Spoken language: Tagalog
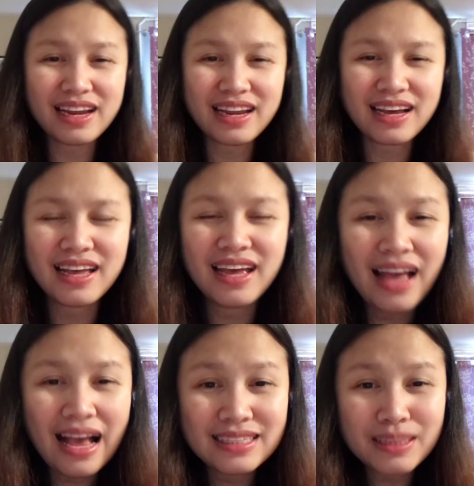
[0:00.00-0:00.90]
ng
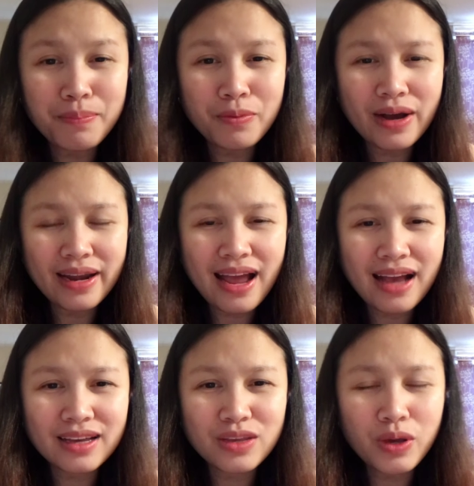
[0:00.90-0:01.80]
10 anak.
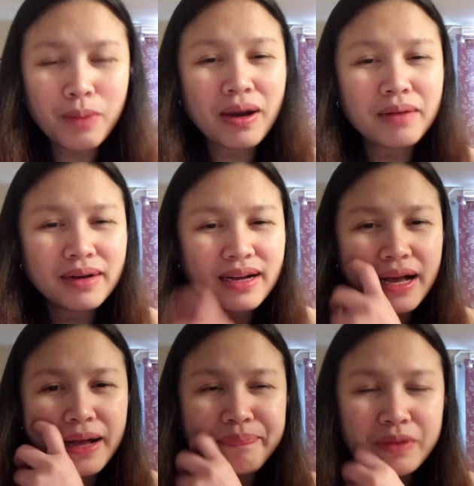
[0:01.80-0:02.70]
Yung ibang
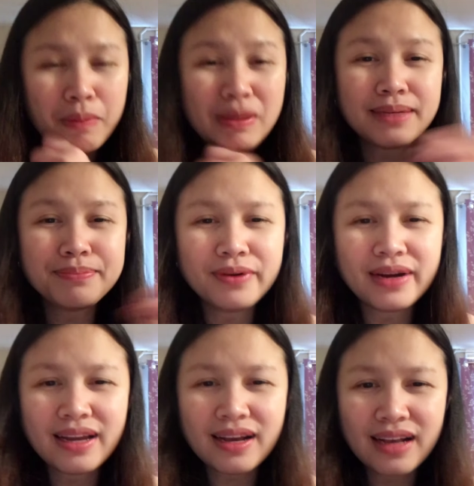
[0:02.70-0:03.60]
mga may 10
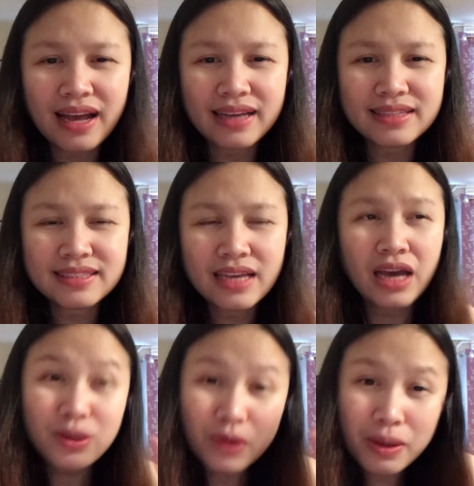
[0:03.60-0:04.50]
anak guys,
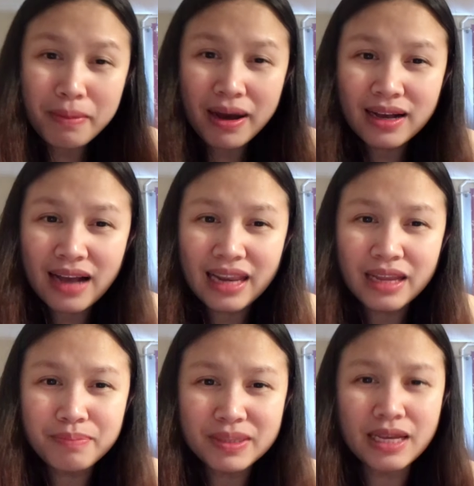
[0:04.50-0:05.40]
yung iba galing pa
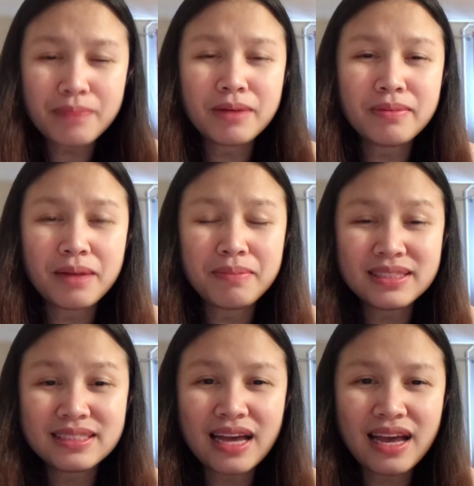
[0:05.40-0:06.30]
sa ibang mga
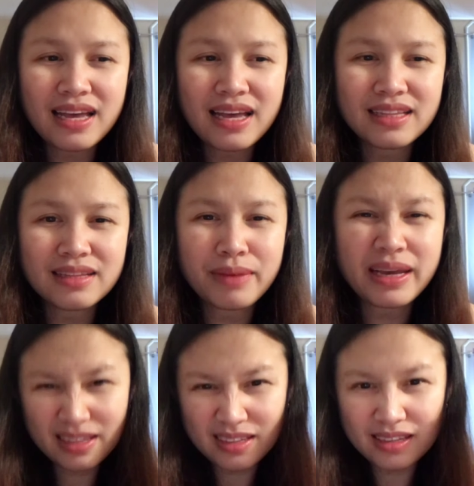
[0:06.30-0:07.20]
bansa, may
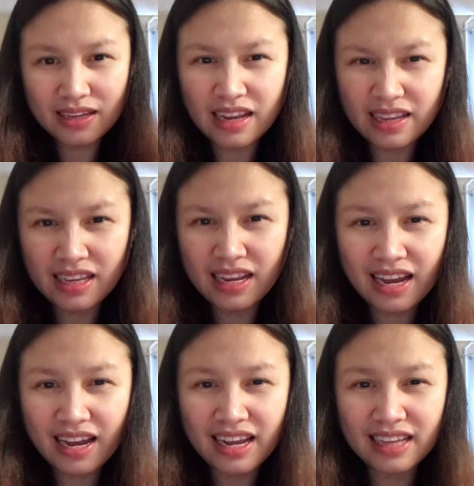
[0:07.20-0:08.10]
iilang
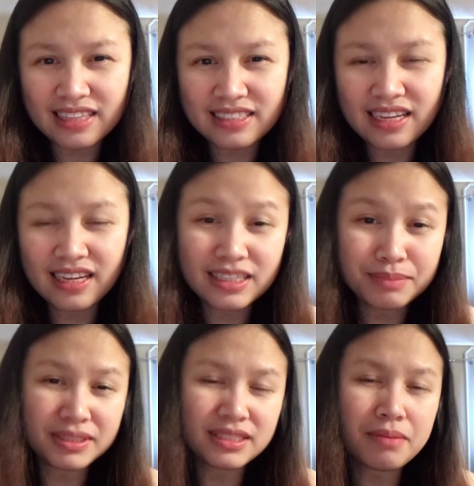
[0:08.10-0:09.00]
anak na sila guys.
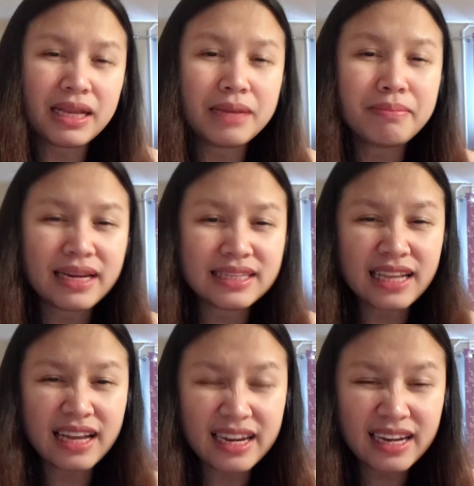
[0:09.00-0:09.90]
Minsan may lima na silang
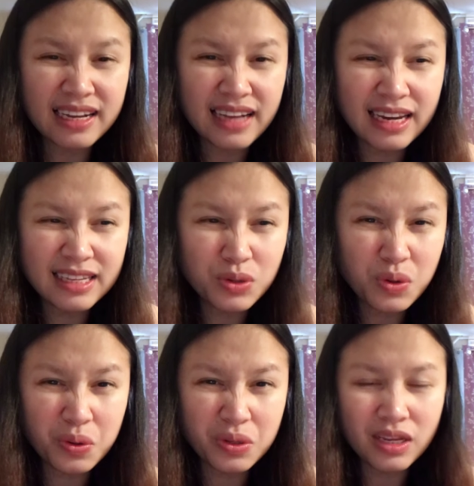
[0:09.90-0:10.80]
anak galing
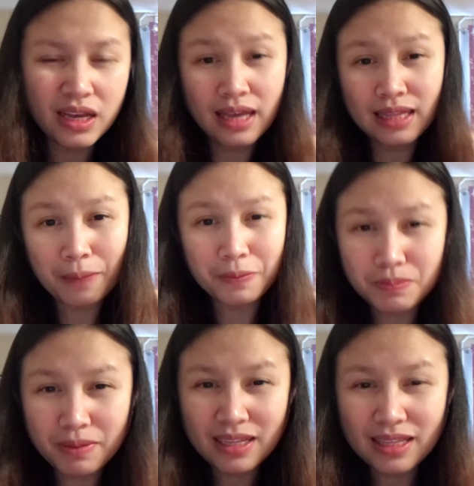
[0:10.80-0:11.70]
doon. Tapos
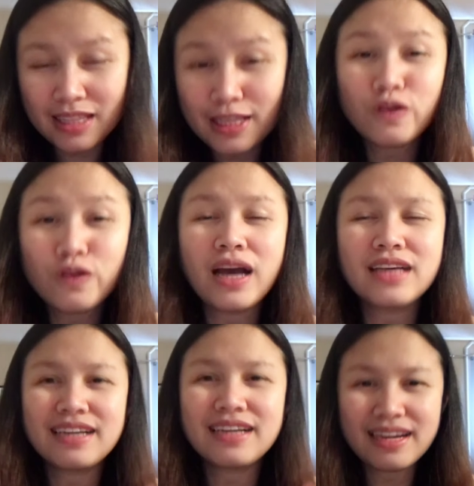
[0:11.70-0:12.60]
pagdating dito guys,
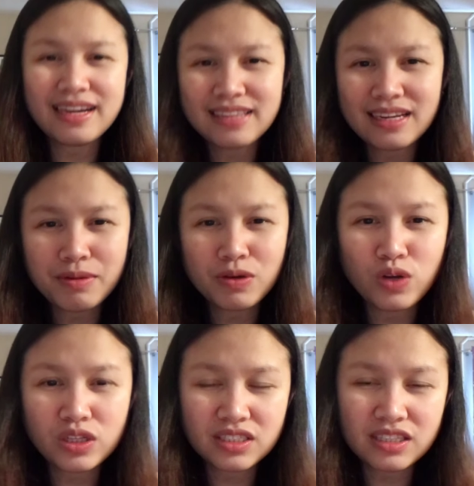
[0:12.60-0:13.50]
nag-anak na naman ulit
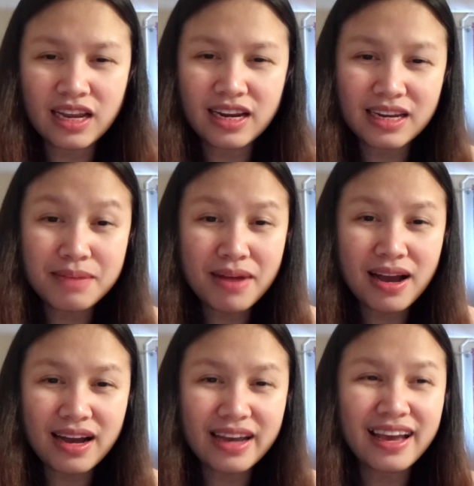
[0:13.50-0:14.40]
sila ng lima.
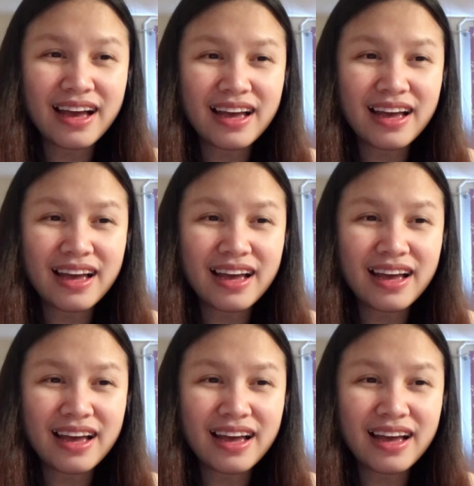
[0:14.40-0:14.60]
Kaya